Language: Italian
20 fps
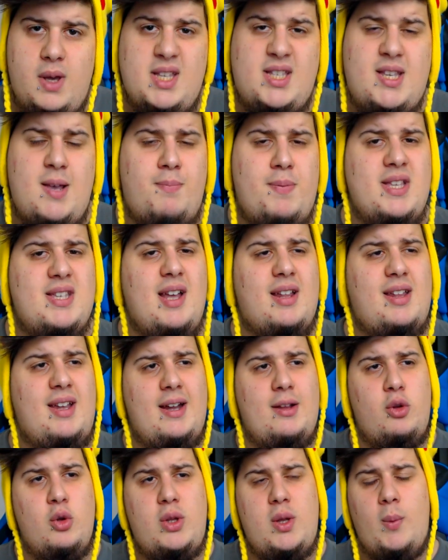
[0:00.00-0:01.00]
e se pensate
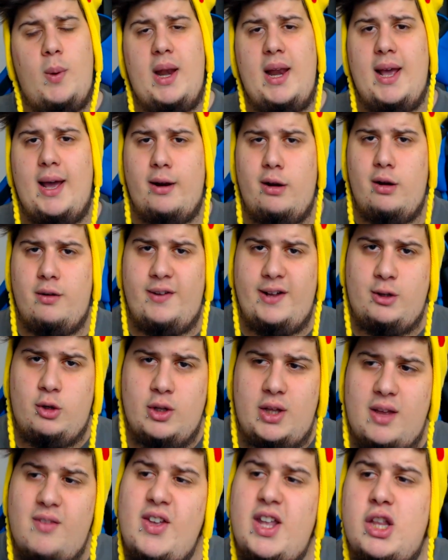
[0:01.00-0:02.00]
che tutti quelli che hanno fatto
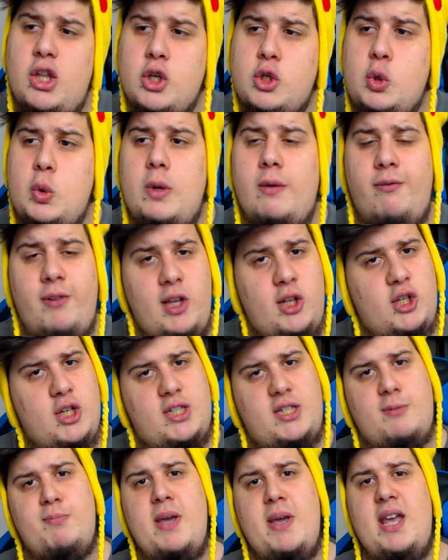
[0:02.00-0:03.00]
dei video sui fidget
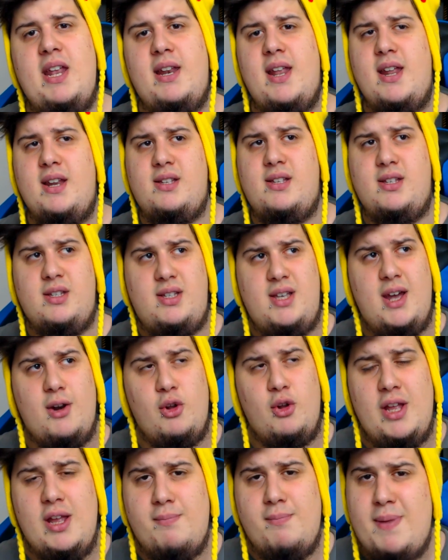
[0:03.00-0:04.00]
spinners
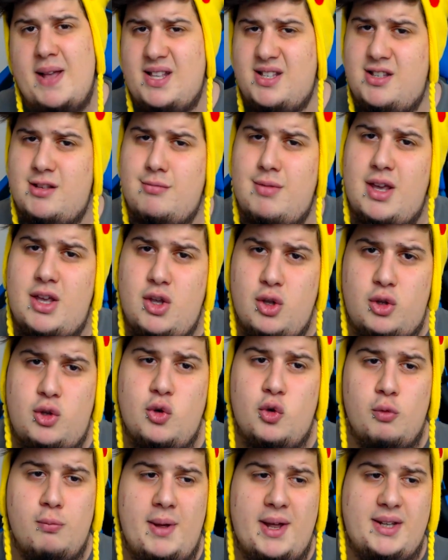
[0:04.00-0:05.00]
siano dei pessimi
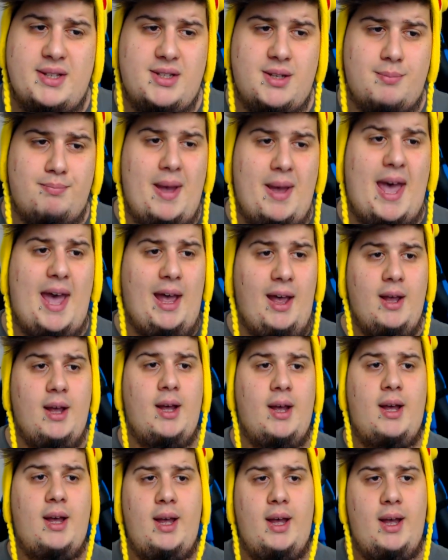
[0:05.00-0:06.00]
youtubers, beh,
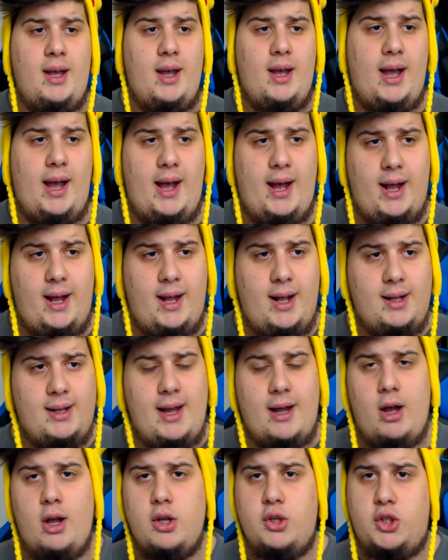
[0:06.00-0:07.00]
eh,
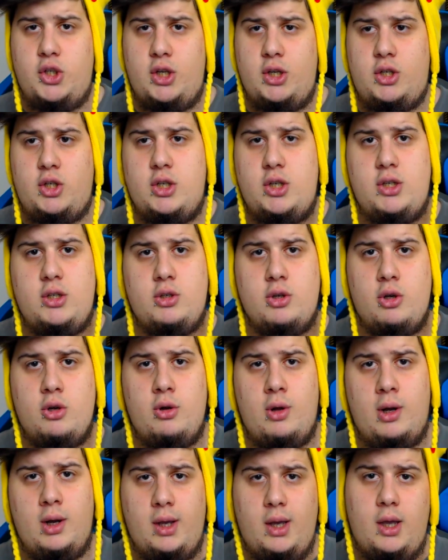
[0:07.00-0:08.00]
da oggi ci
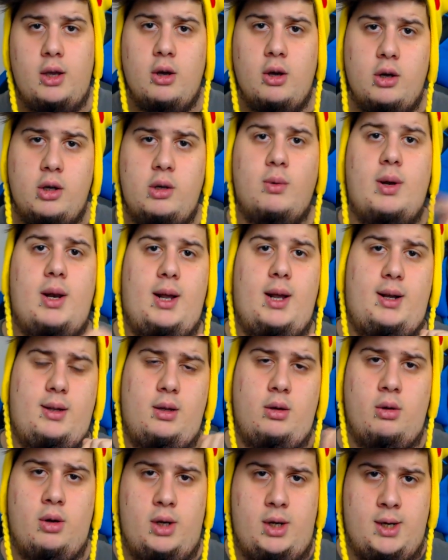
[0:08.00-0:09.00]
sono anch'io in quella
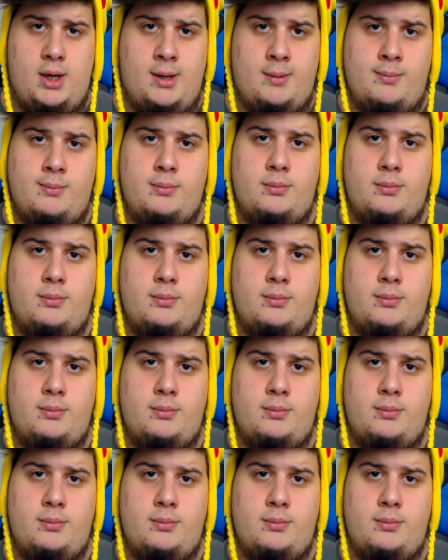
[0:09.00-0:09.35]
categoria.